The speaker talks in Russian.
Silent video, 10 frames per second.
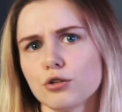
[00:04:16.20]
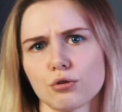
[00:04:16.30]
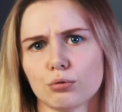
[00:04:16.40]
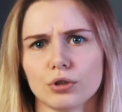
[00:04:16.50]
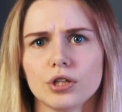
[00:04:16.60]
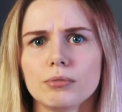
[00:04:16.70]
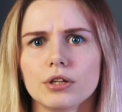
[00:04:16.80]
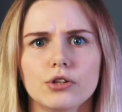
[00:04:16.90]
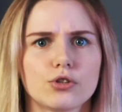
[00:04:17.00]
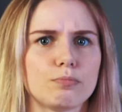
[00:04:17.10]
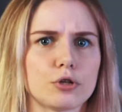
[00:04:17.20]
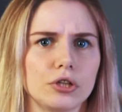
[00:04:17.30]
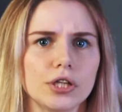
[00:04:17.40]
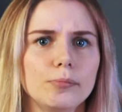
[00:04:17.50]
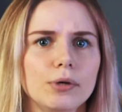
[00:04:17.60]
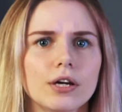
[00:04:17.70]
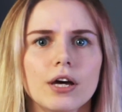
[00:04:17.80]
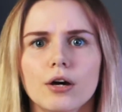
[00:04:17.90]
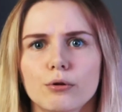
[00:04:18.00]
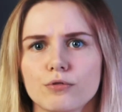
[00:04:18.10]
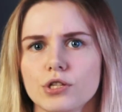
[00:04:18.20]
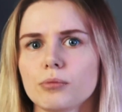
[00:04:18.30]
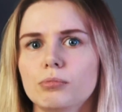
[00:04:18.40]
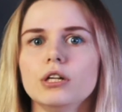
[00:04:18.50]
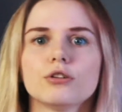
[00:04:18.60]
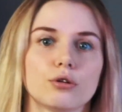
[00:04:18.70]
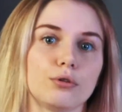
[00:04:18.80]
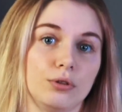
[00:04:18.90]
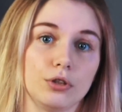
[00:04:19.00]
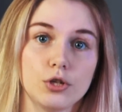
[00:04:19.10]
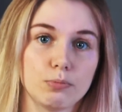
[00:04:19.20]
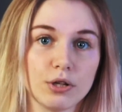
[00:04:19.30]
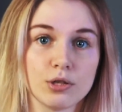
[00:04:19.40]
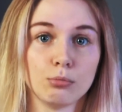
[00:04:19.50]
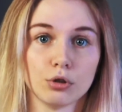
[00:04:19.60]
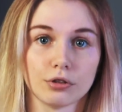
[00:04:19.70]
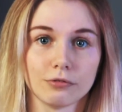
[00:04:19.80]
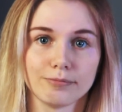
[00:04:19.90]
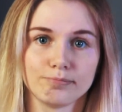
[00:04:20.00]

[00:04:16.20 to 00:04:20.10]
и с худыми, и с пожилыми. У всех были сотни тысяч просмотров.